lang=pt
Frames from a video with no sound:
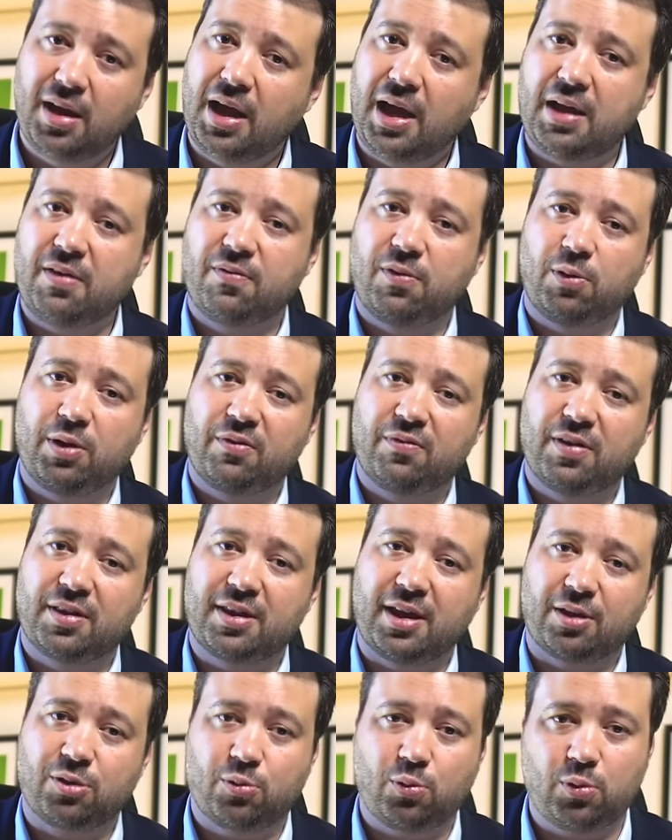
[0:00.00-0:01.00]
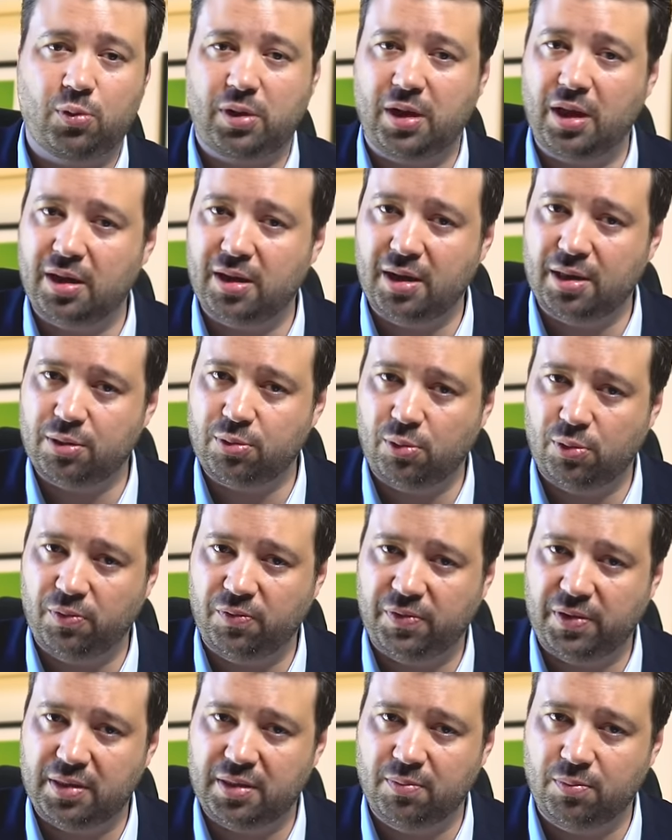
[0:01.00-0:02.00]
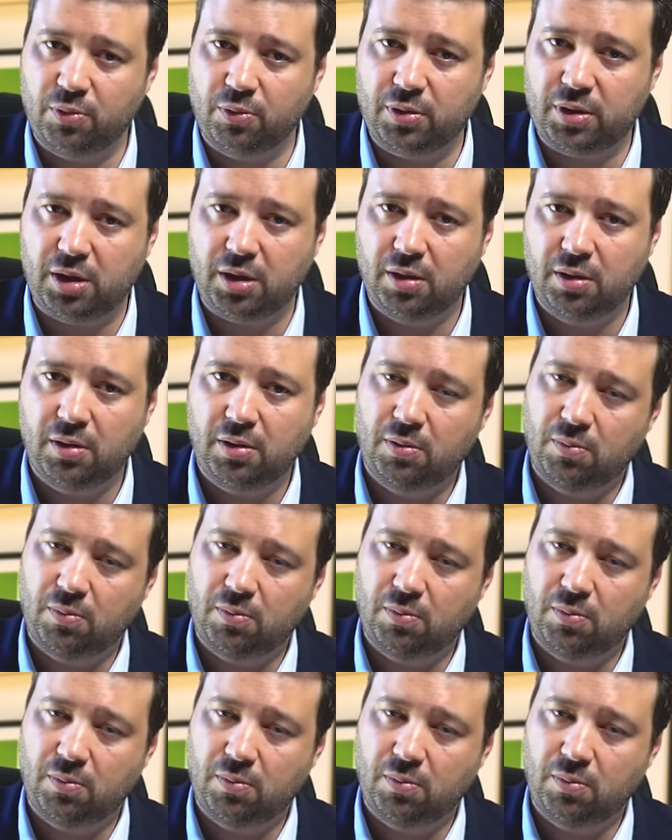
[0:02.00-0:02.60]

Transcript: aí vão levantar tudo que ele gastou no Facebook,